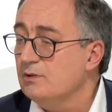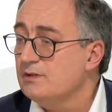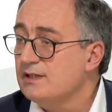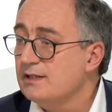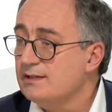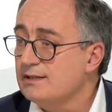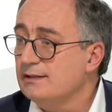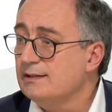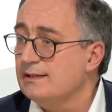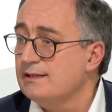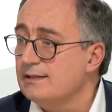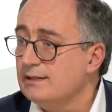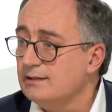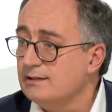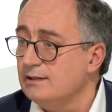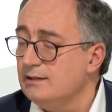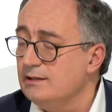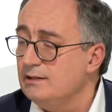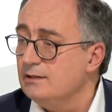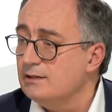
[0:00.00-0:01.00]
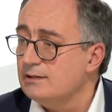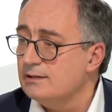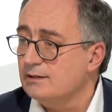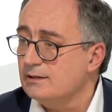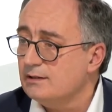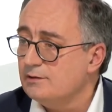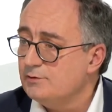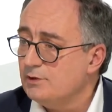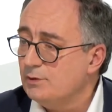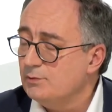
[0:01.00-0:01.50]
ça s'adresse à qui, cette
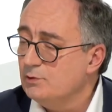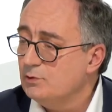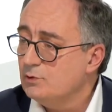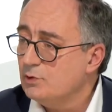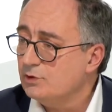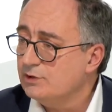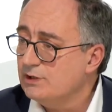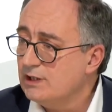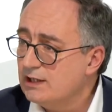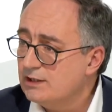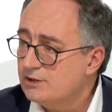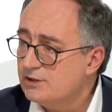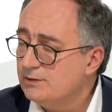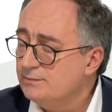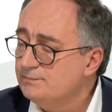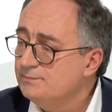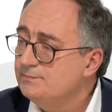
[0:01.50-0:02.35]
réforme du courtage cette